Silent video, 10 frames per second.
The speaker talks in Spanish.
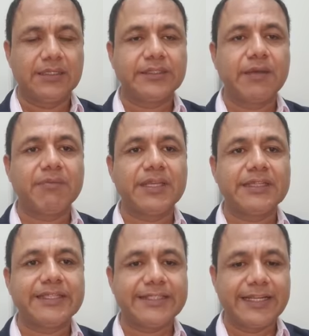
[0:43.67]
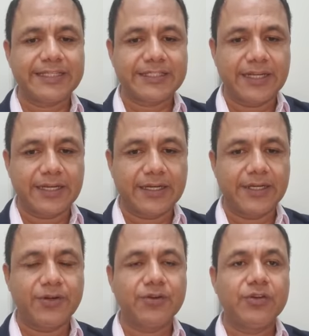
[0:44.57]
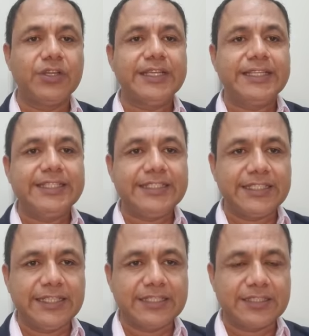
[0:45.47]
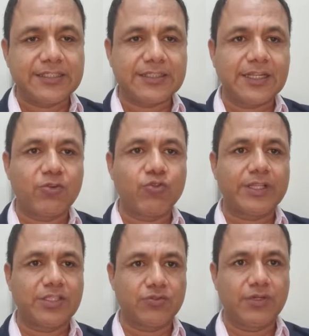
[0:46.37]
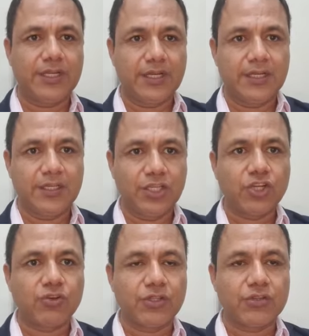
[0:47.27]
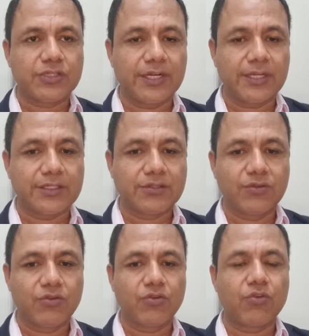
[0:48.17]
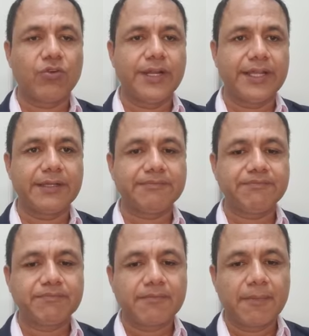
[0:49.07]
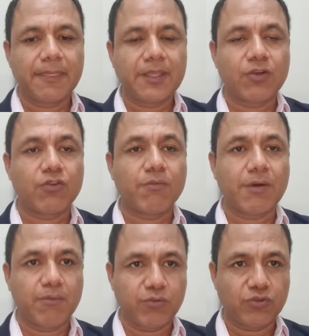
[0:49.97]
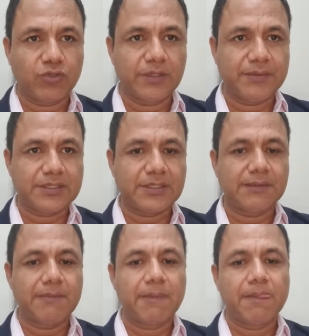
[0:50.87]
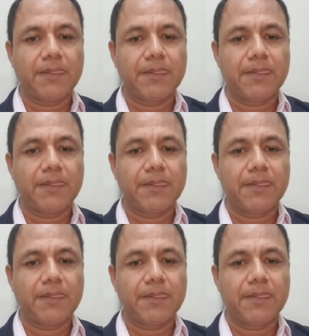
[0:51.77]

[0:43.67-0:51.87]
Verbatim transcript: también desde el extranjero, si necesitas alguna asesoría, incluyendo si eres un colega que ocupa un punto de vista.